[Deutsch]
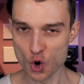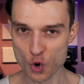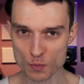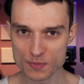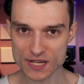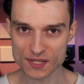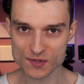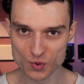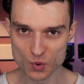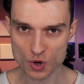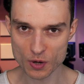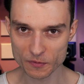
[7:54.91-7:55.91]
um dir
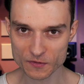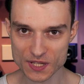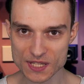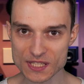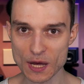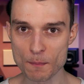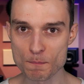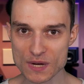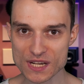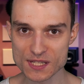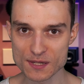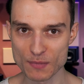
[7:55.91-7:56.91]
zukünftig
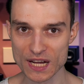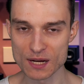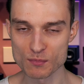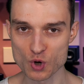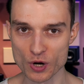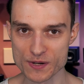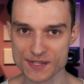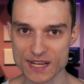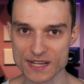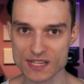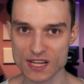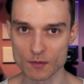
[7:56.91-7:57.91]
mit meinem
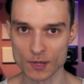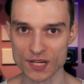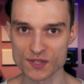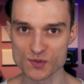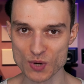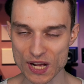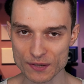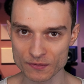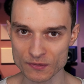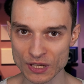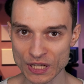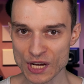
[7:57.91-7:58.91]
Content dabei zu
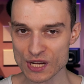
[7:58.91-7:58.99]
helfen.